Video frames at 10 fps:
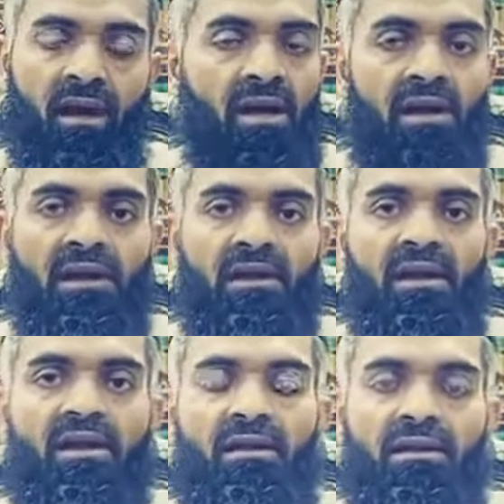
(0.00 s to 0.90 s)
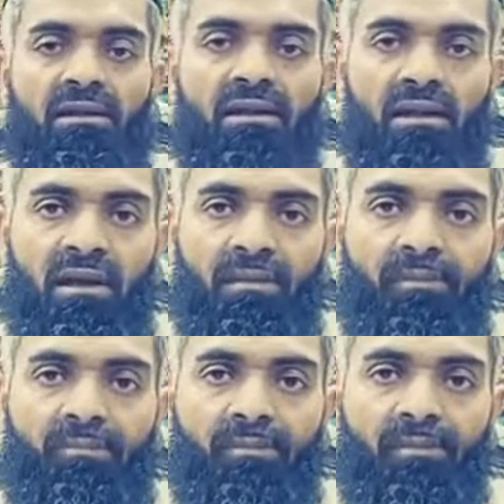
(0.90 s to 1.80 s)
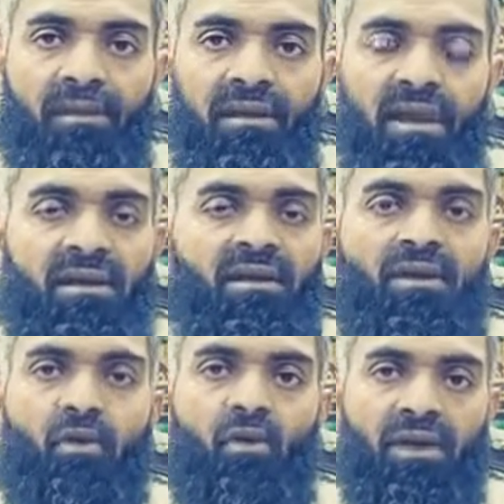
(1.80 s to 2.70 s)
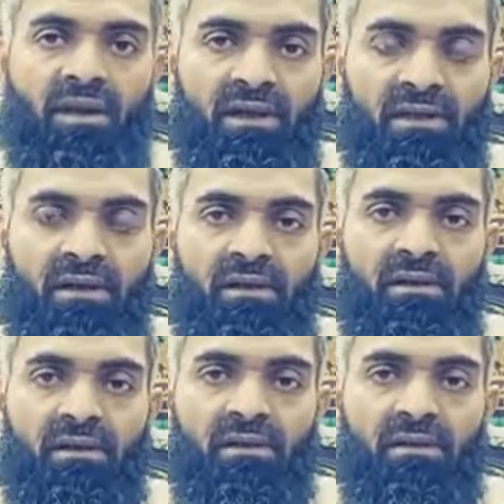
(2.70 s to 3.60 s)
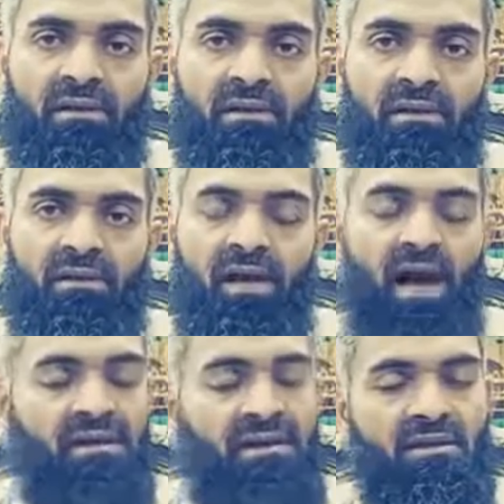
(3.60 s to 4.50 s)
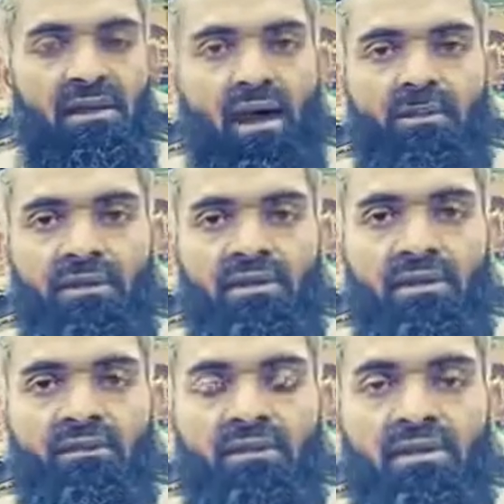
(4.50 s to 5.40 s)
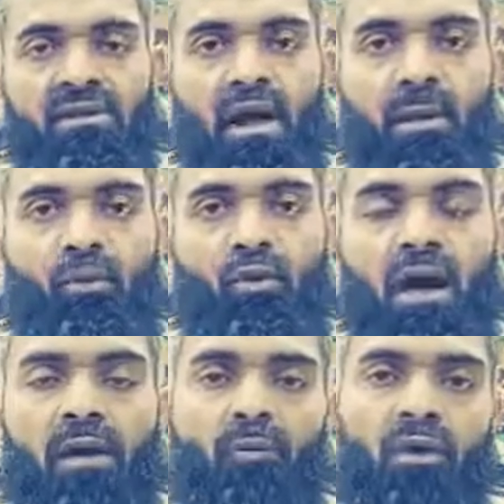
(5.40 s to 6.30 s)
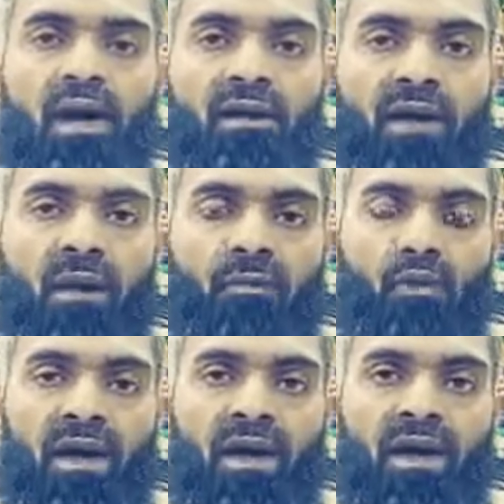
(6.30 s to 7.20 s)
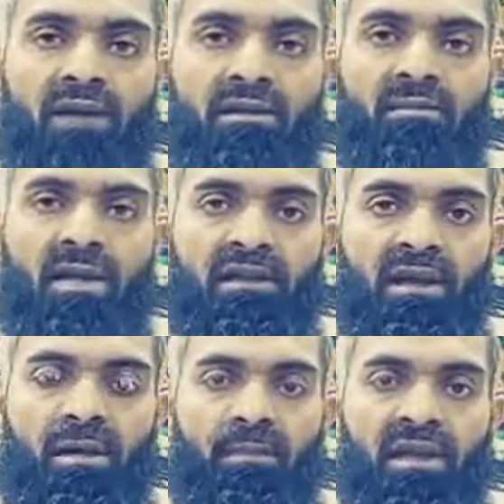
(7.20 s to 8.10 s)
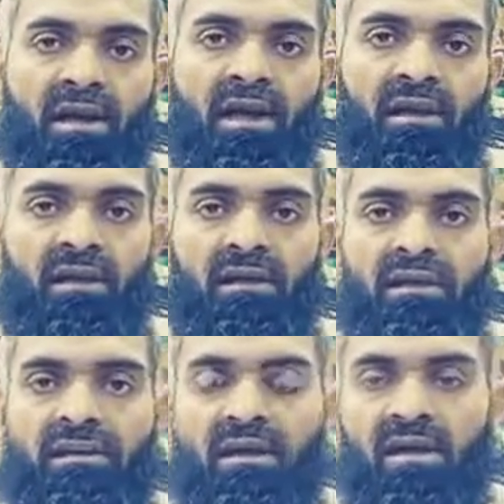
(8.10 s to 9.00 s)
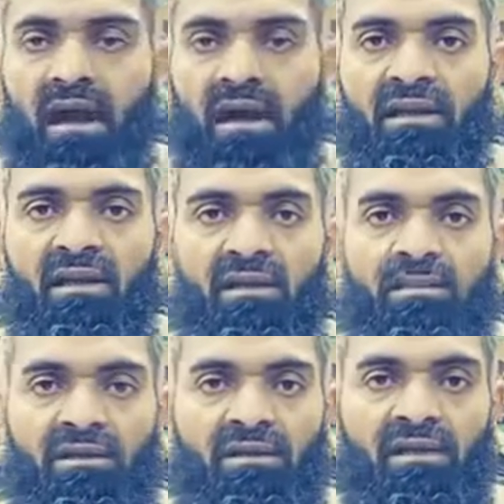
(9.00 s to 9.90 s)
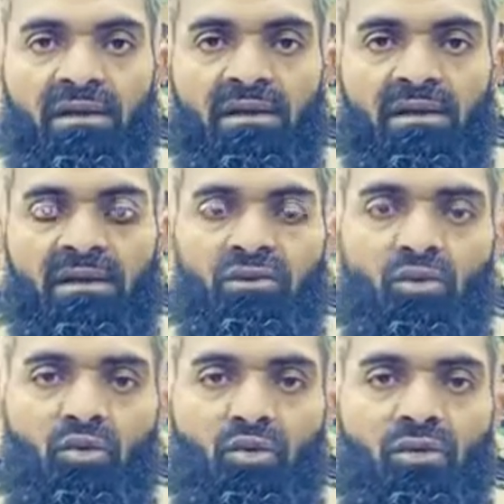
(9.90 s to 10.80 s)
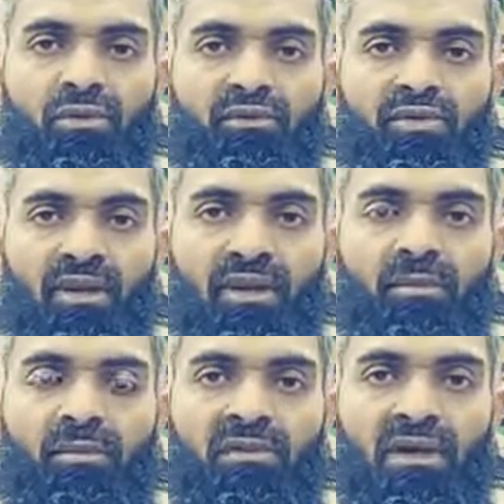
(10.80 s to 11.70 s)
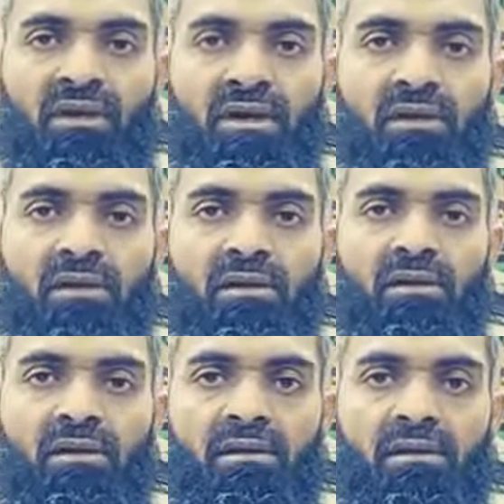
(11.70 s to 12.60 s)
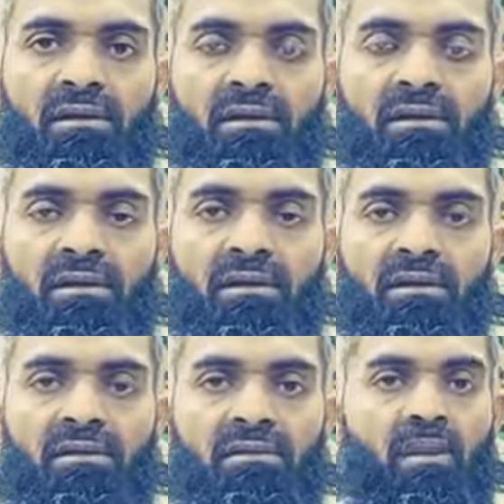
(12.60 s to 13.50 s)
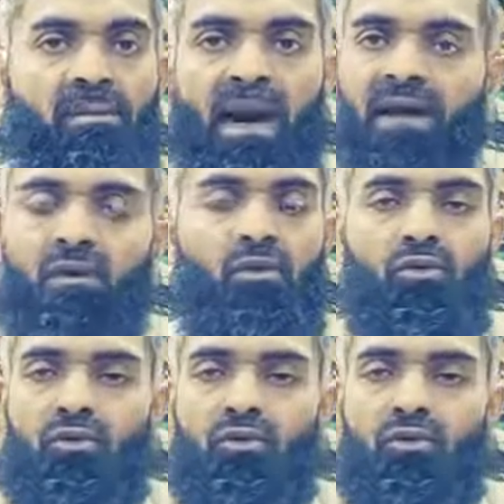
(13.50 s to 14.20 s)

अकल नहीं है इनके अंदर क्या क्या ये शौर नहीं रखते आइए इस्लाम की तरफ इस्लाम पुकार पुकार के आपको कह रहा है कि जमात अहमदिया ये यानी मरजई झूठ फ्रेब दजल से बढ़ के और